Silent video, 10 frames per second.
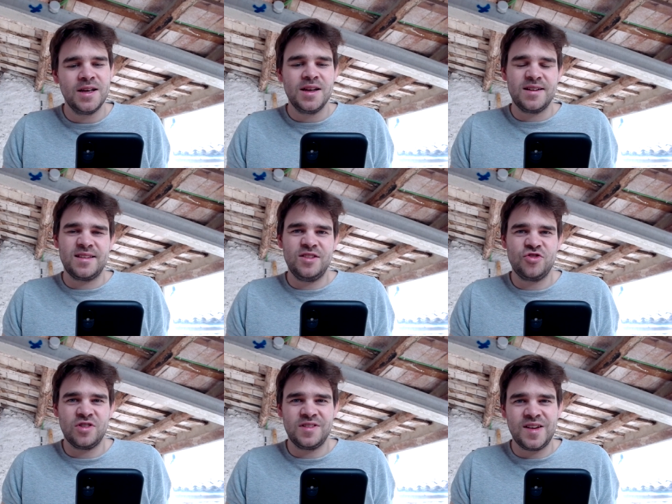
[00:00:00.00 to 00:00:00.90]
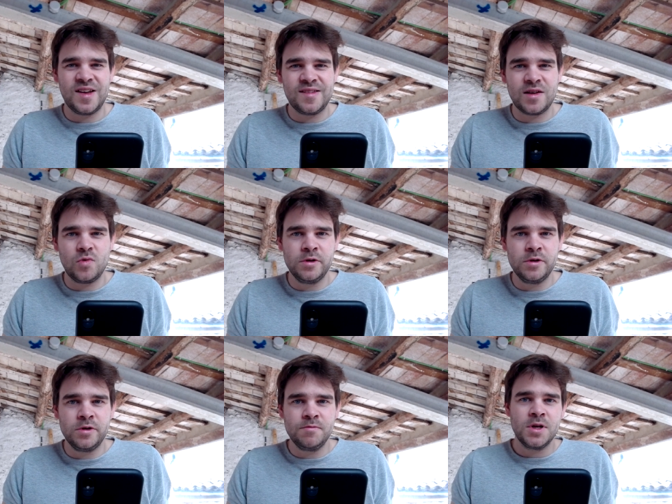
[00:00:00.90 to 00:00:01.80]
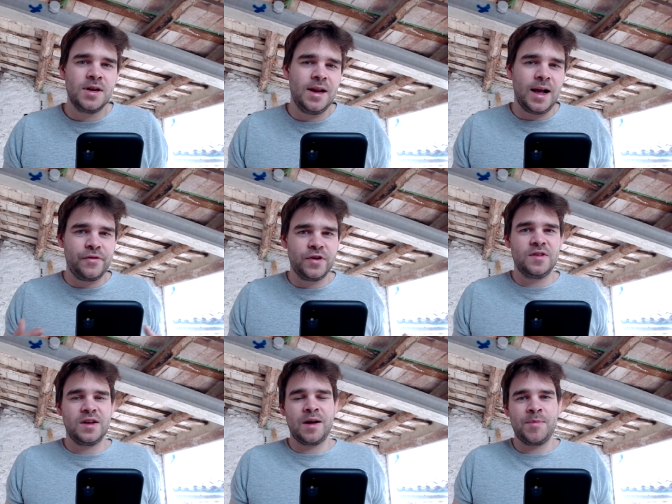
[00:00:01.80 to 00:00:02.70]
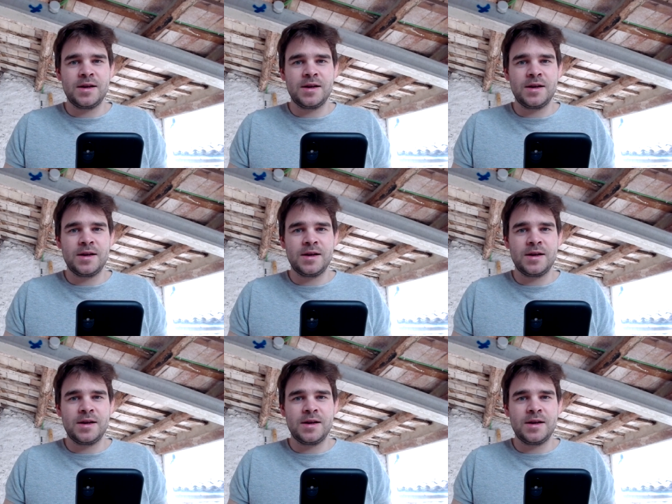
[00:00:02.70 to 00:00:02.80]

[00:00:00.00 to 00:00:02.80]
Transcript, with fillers: Das ist schon sehr, sehr übel. Langfristig kann man